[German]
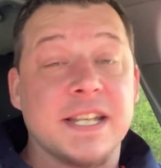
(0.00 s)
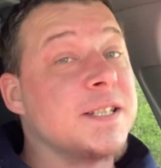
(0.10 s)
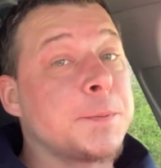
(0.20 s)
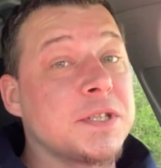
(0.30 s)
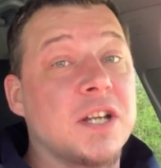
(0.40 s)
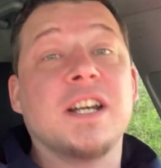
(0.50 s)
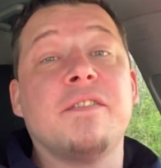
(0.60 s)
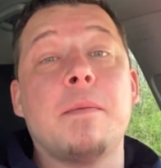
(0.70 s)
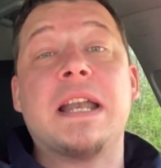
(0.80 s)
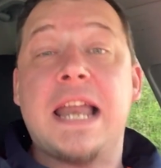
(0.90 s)
Insbesondere,
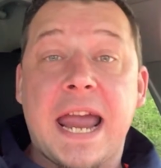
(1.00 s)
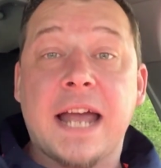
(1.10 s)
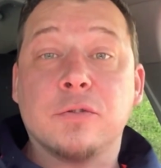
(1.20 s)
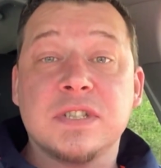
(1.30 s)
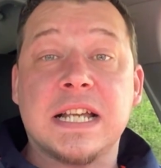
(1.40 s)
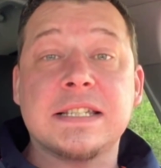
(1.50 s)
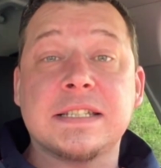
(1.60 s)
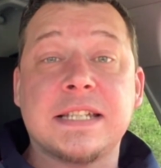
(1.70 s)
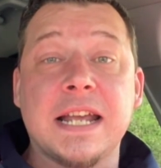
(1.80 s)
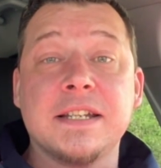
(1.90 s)
wenn man
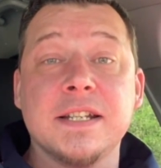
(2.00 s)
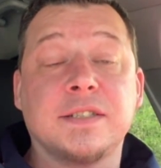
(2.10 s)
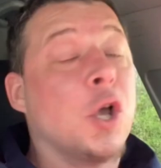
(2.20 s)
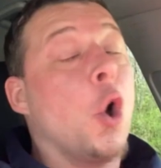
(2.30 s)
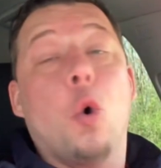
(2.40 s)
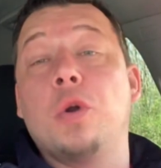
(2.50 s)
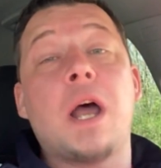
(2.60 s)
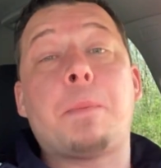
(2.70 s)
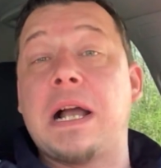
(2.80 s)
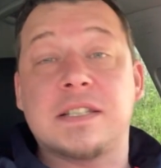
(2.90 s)
Lehrrettungsassistent ist
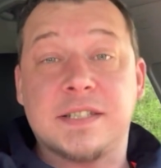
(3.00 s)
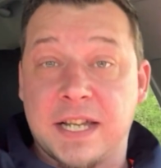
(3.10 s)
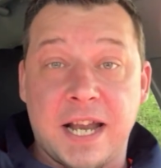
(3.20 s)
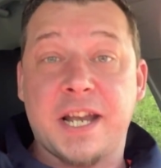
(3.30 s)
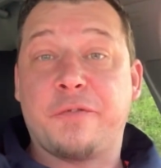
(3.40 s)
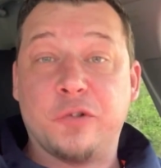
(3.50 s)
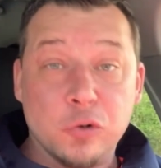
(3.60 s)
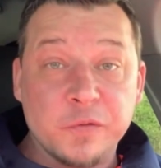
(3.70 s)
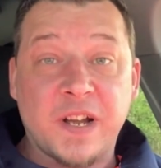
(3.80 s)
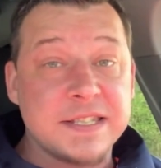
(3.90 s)
oder Praxisanleiter für
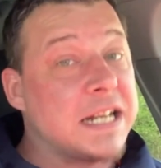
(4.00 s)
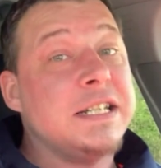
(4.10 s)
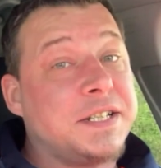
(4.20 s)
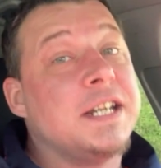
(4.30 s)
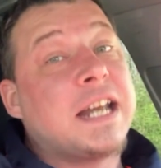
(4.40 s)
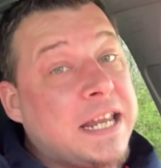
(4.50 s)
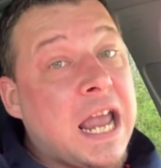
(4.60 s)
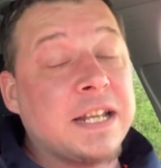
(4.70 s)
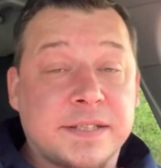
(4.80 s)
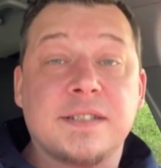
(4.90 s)
Notfallsanitäter
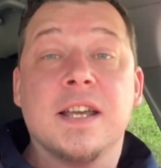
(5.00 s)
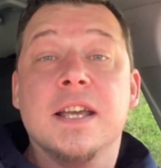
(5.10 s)
jetzt.